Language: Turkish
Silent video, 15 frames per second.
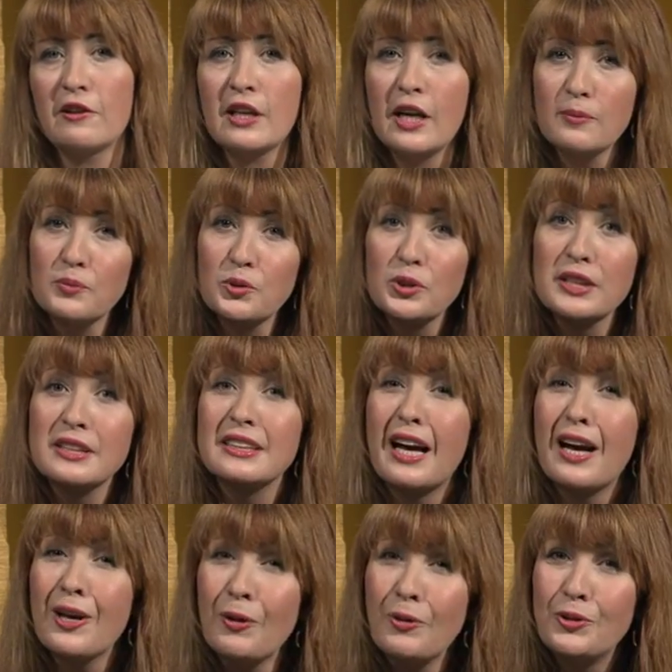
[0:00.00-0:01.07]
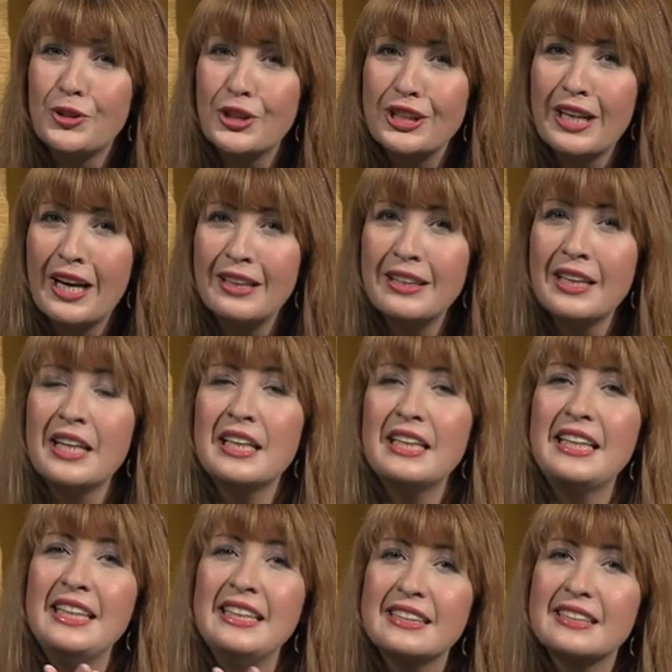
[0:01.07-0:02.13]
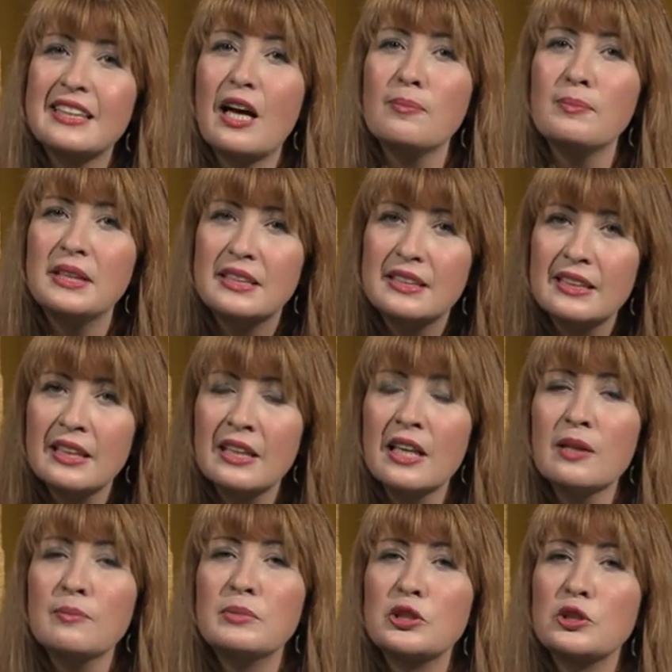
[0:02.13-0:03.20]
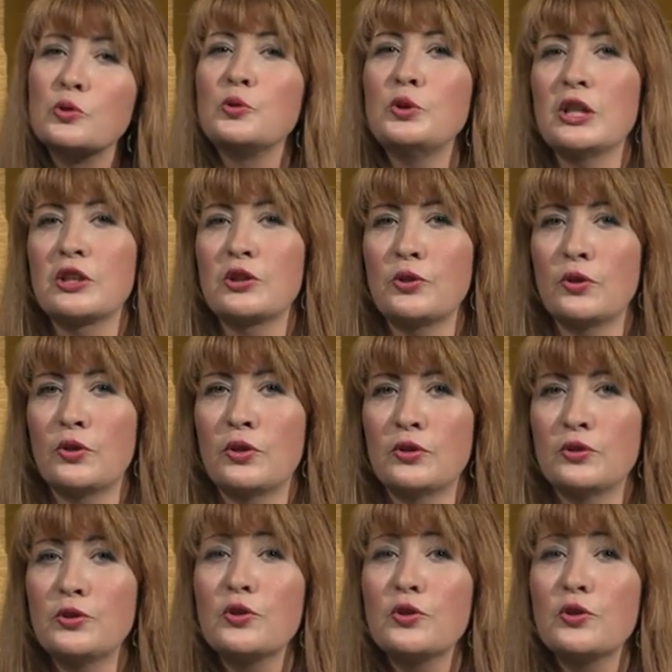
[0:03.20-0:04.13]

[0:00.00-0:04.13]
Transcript: Fakat burada daha önceden İsa Mesih bizi uyarıyor.